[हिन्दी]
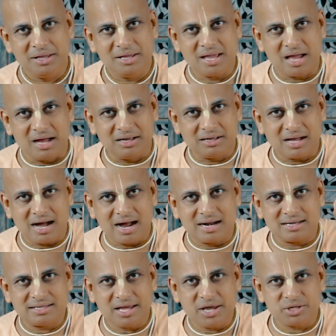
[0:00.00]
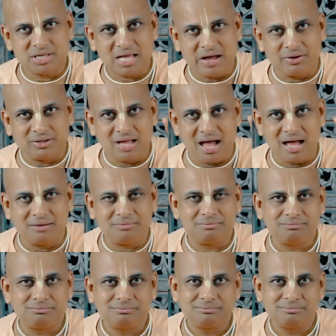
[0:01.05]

ये अहंकार से सावधान